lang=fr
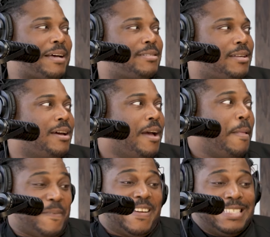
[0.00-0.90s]
par ça.
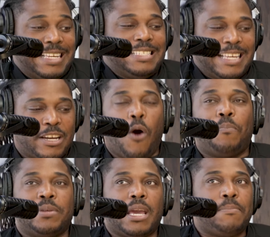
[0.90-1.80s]
C'est
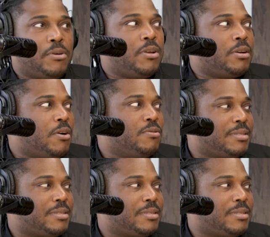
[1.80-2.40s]
compliqué pour le gars